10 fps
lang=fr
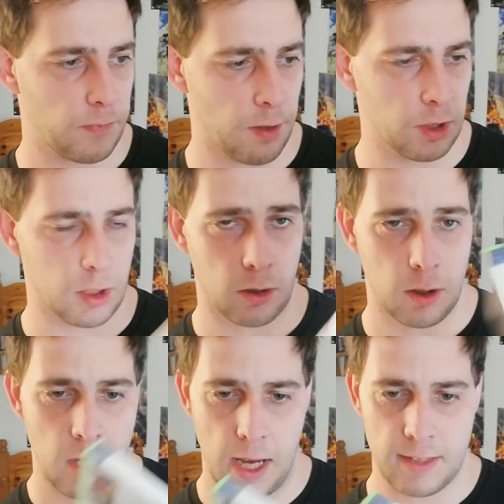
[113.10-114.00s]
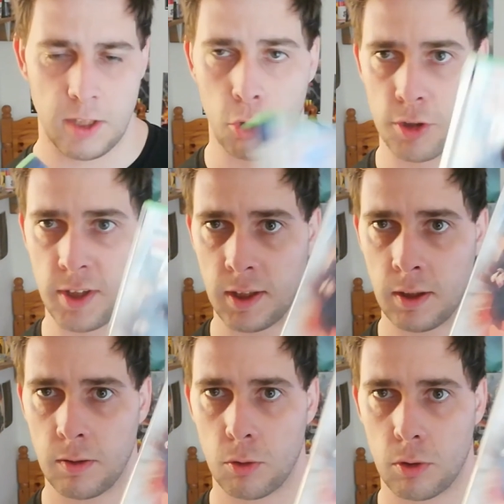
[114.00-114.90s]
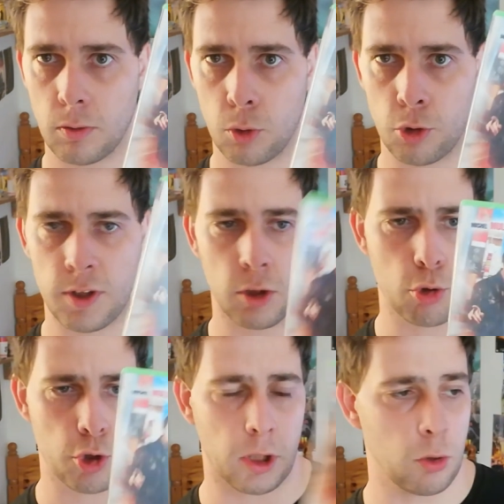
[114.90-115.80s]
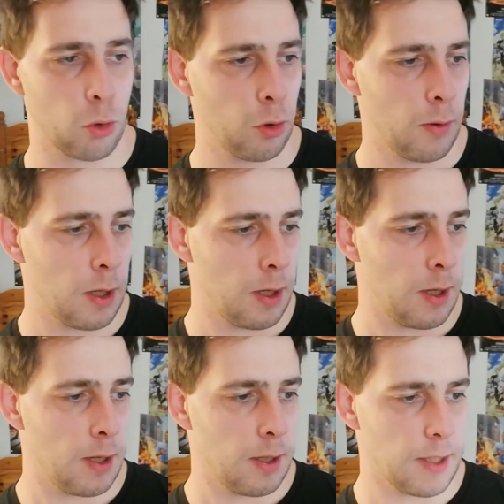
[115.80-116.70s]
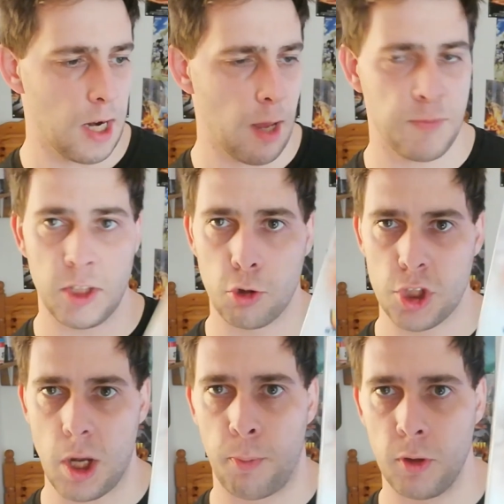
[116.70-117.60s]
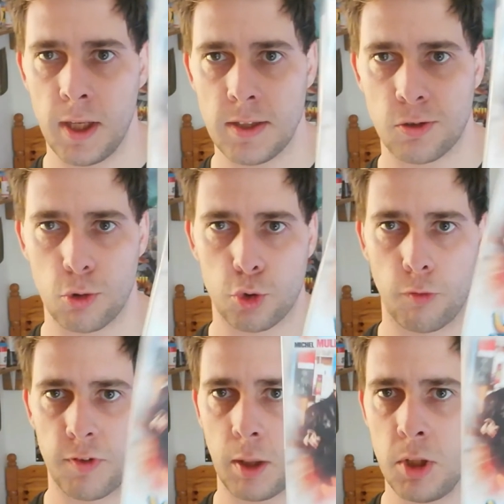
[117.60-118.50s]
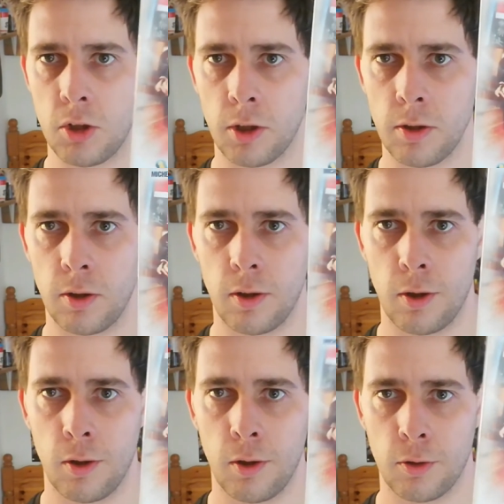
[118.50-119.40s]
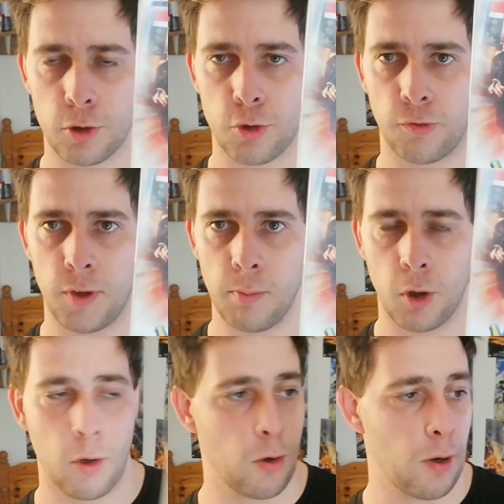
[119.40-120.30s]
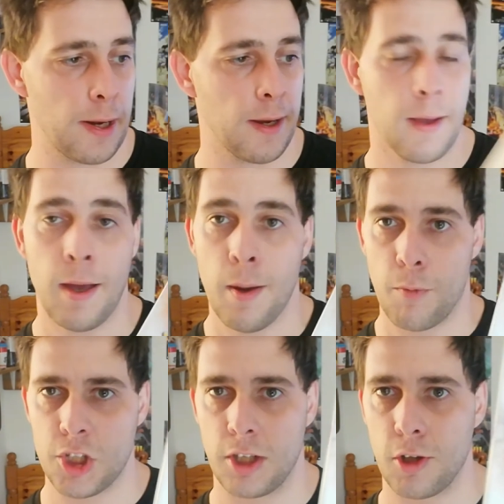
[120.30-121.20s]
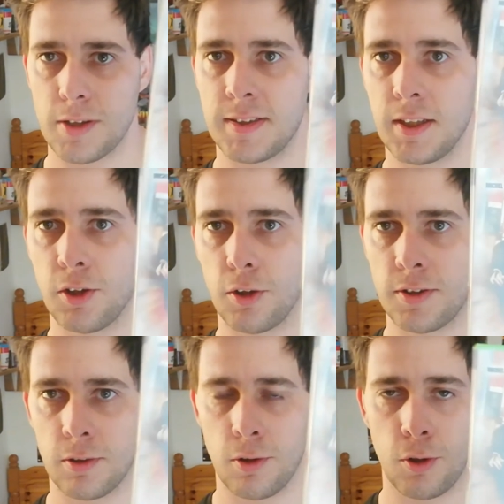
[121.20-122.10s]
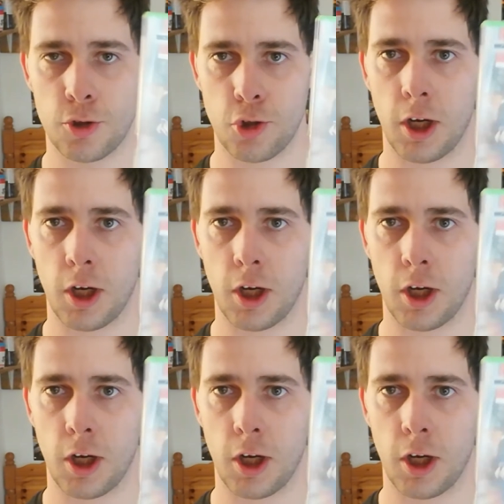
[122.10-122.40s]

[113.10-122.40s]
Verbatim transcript: avec à ses côtés, aux côtés de Jean Reno. Il y a la petite euh, japonaise que je trouve très mignonne euh, dans ce film. Euh, moi j'adore, c'est quand Jean